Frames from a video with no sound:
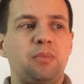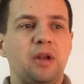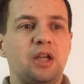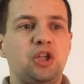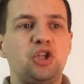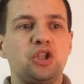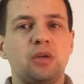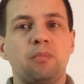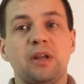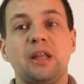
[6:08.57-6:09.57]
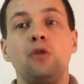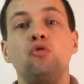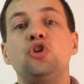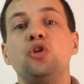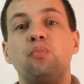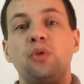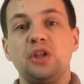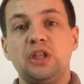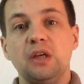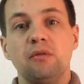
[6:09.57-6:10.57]
периодически продающие
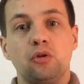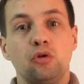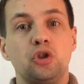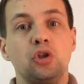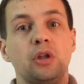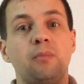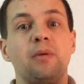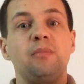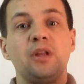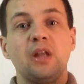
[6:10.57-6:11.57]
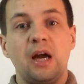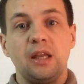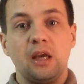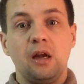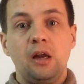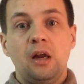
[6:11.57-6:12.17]
призывы, то есть напоминания.